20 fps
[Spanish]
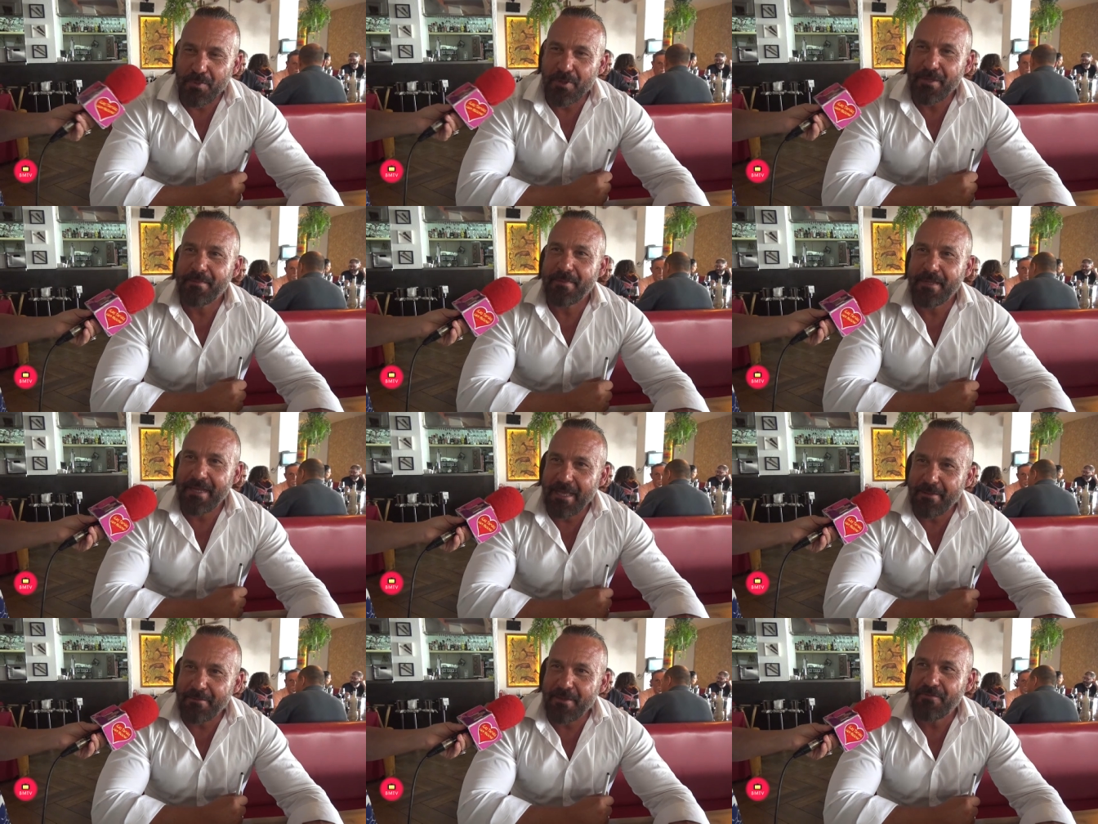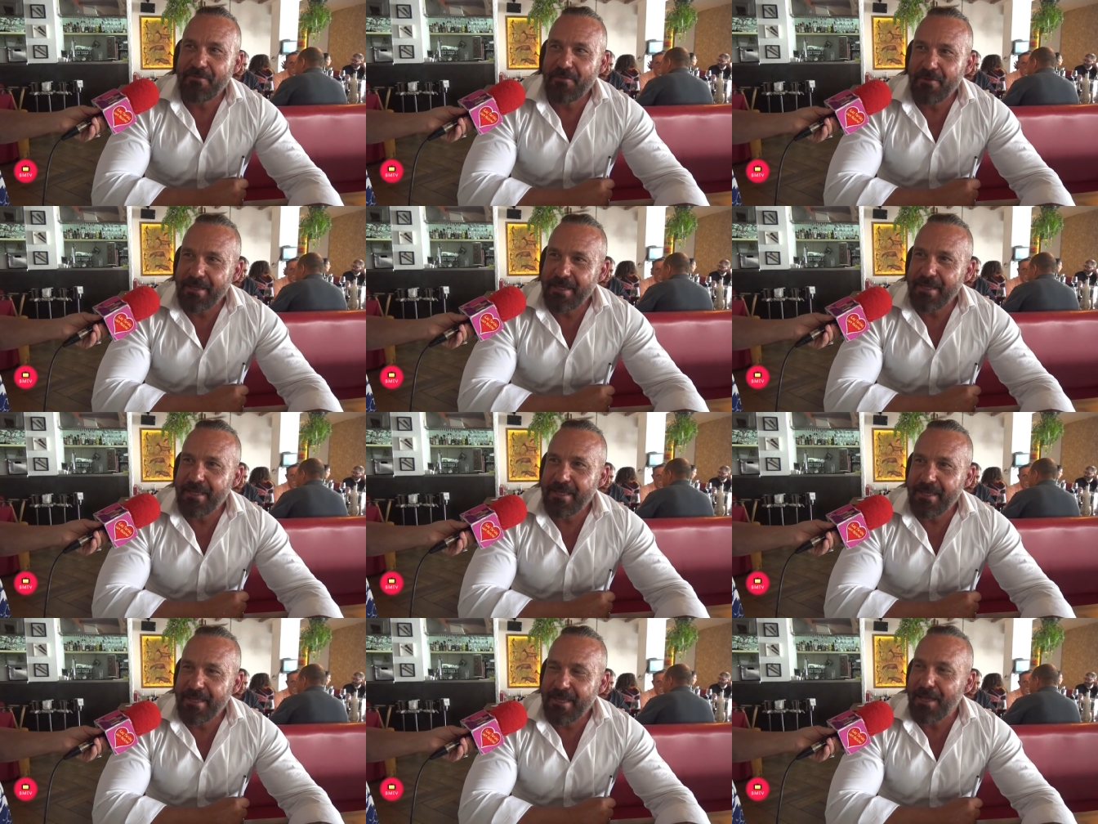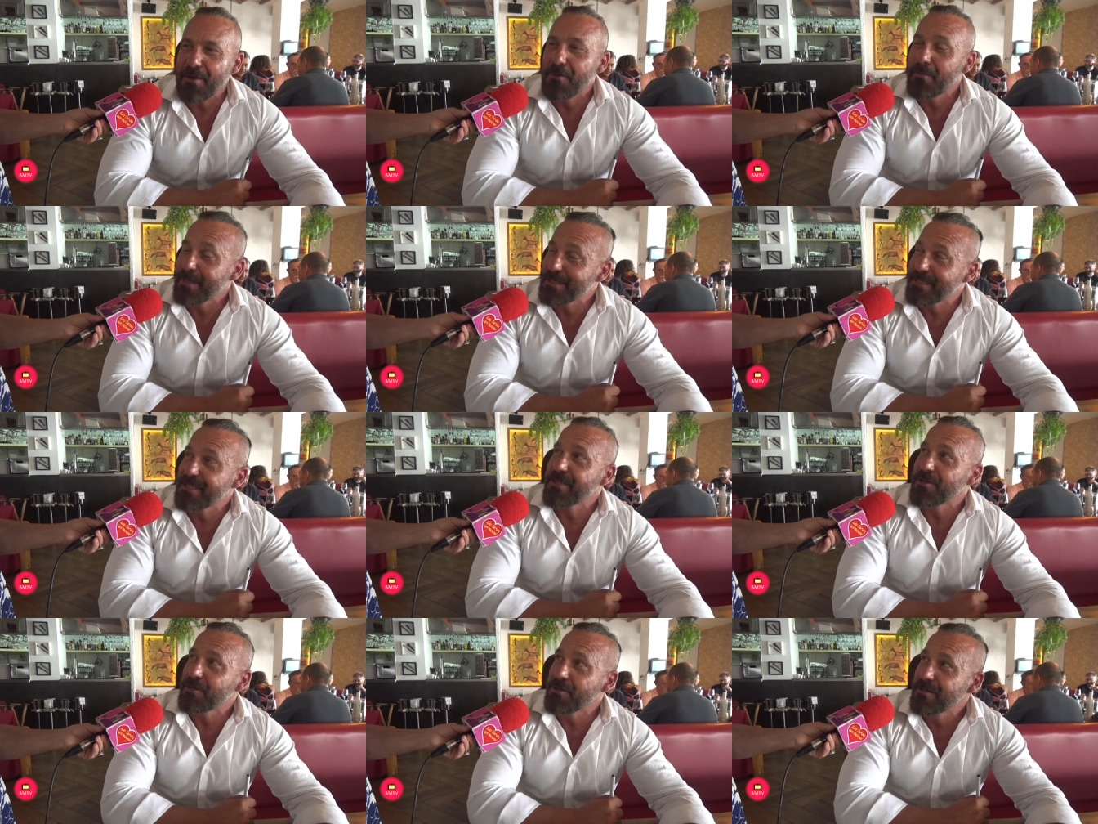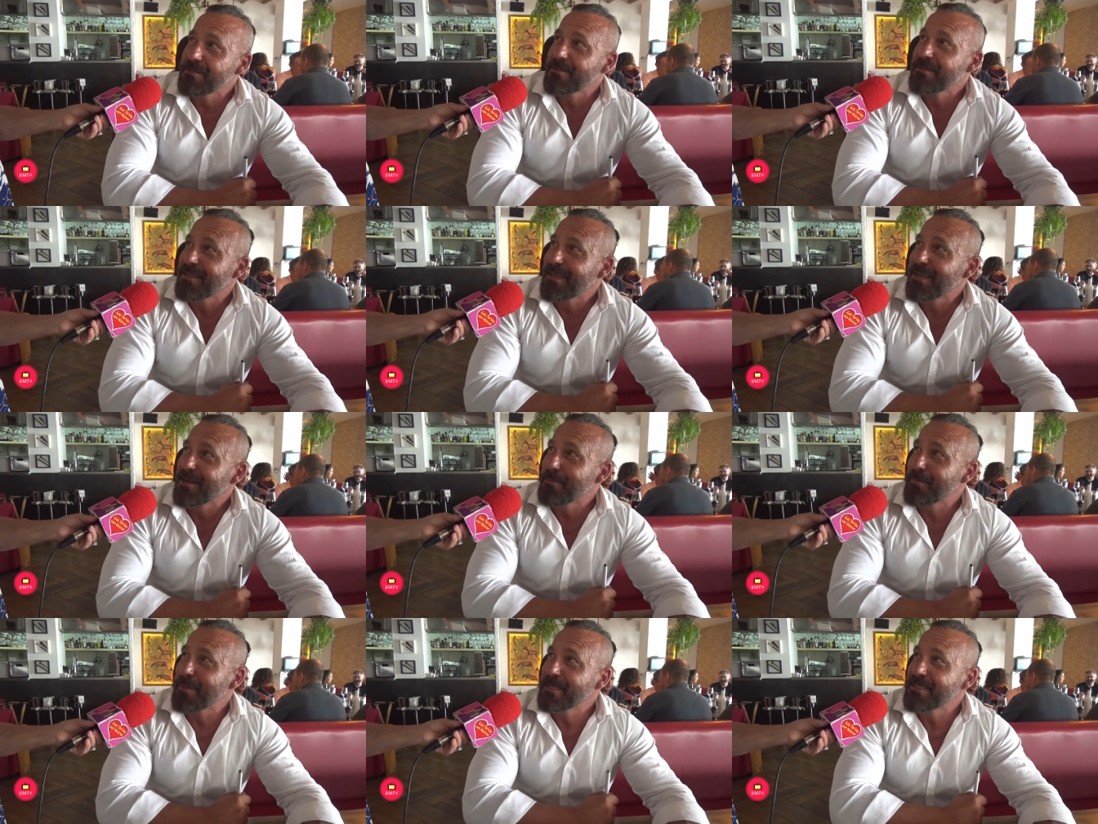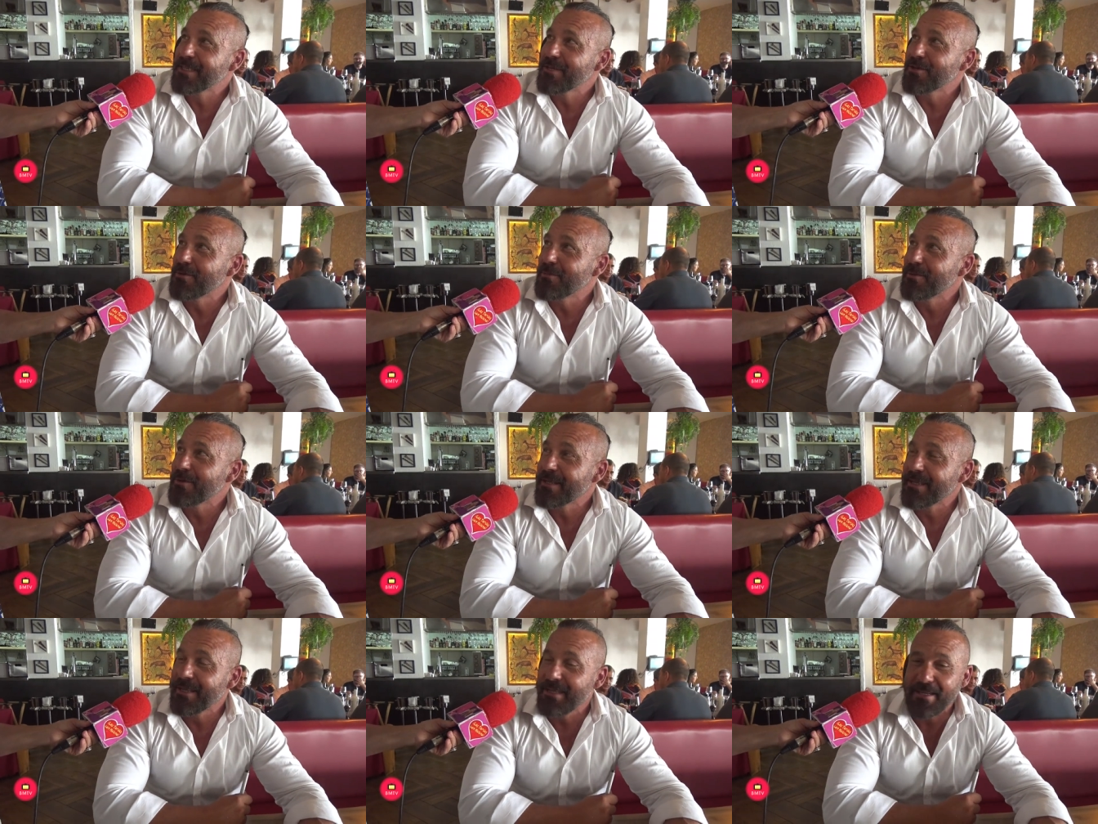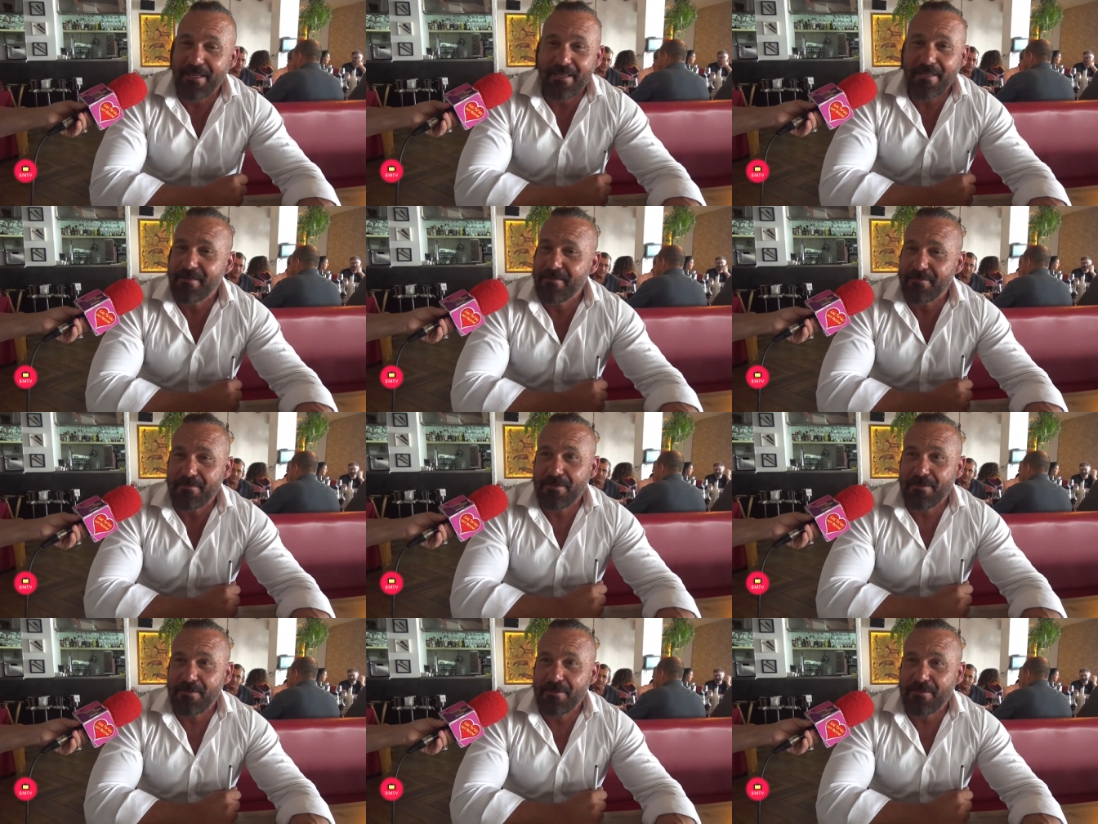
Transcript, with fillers: Pues mira, a mí fue Carlos Pacheco, Carlos Pacheco, porque